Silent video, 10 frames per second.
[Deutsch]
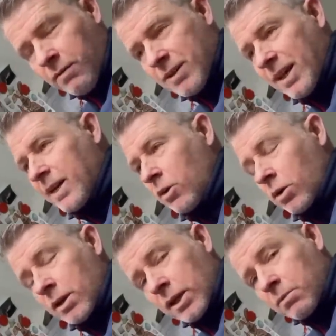was eigentlich
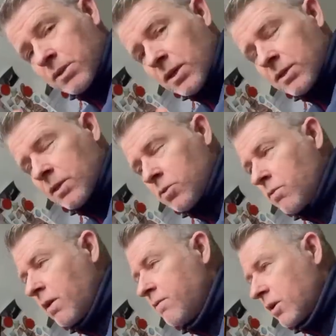auch in ihrem Sinne sein
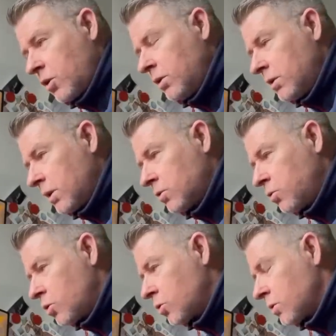soll, weil wir können
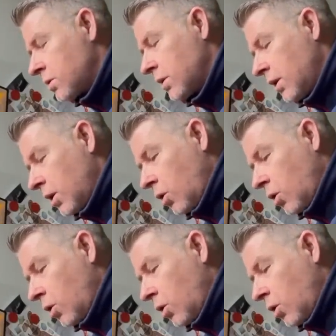Naturschutz